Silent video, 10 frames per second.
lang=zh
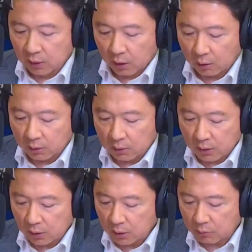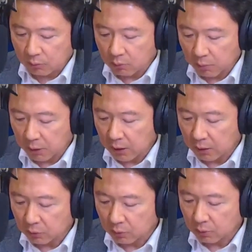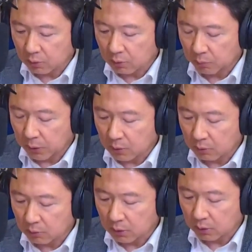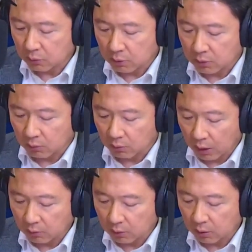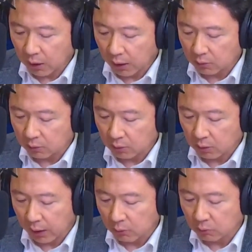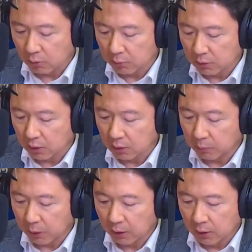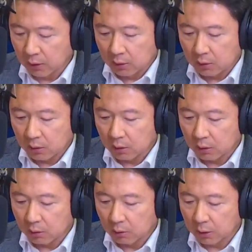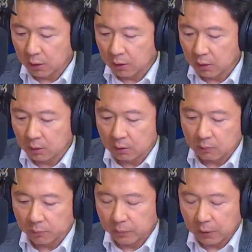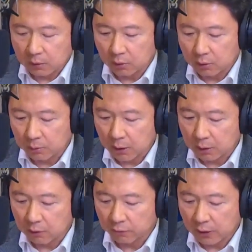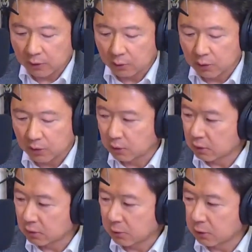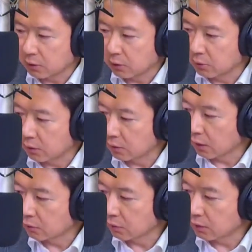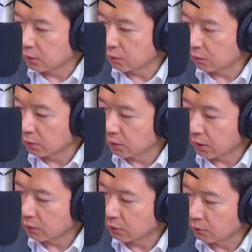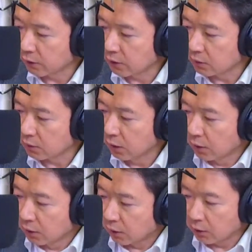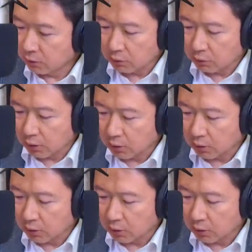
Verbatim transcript: 哦，那这些个股会不会延续本周继续走高呢？还有就是台股，我们这个礼拜呃我们可以有什么样的方向预期呢？这边继续请教群益期货的张盈忠分析师。呃，林总，你觉得